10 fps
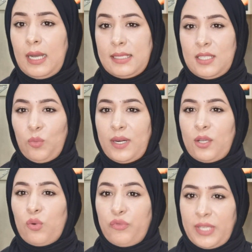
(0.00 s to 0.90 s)
غادي
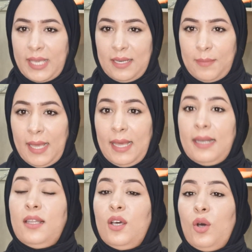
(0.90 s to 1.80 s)
نوريكم فين كاين
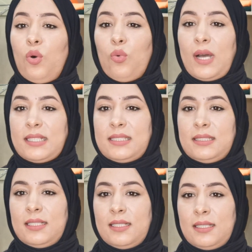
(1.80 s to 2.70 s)
المحل وغادي
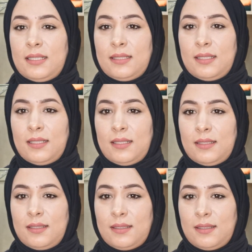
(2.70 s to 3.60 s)

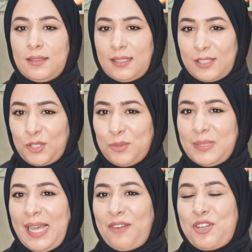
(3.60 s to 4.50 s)

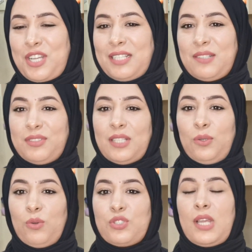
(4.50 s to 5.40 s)
نعطيكم نهار فاش غادي
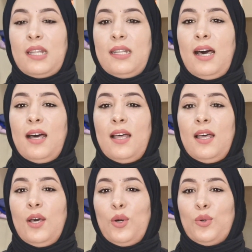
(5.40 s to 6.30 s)
نفتتحوا ان شاء الله
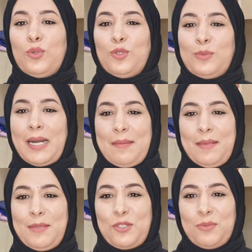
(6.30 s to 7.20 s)

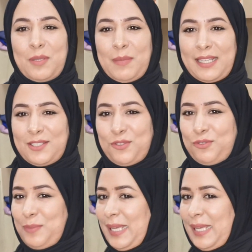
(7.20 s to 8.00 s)
ومرحبا بكم كما كتشوفوا